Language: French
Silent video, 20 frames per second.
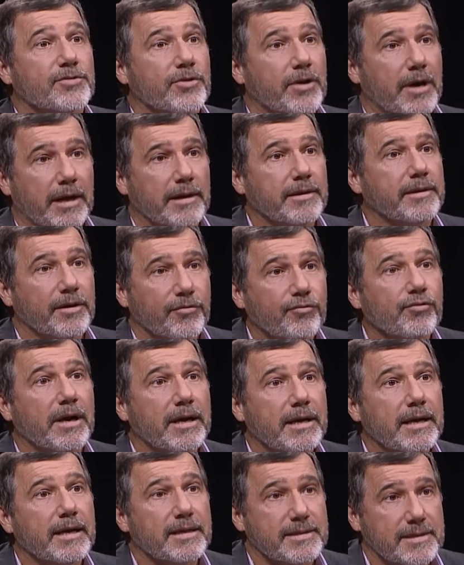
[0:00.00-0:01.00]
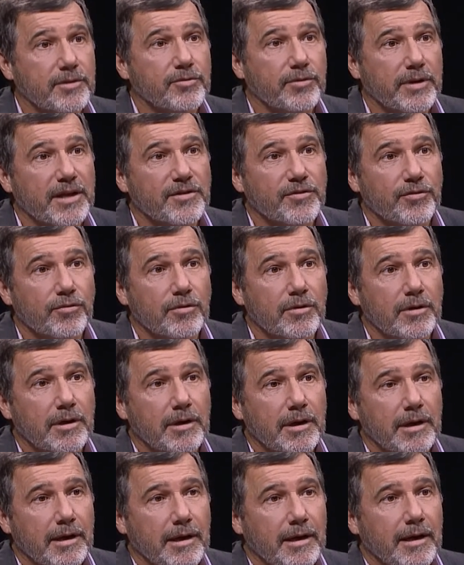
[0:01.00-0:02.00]
sera dévoilée à cette occasion. Voilà,
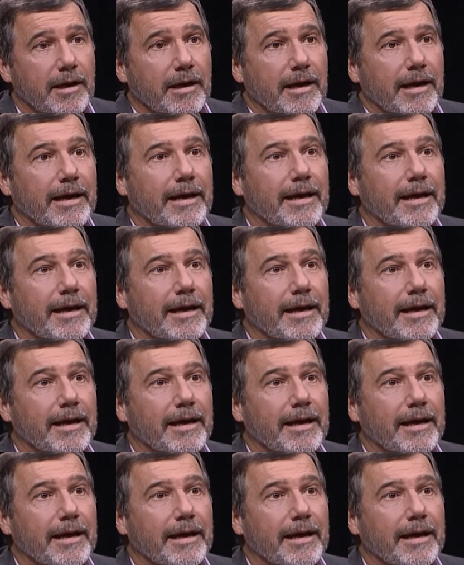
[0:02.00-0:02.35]
voilà, voilà.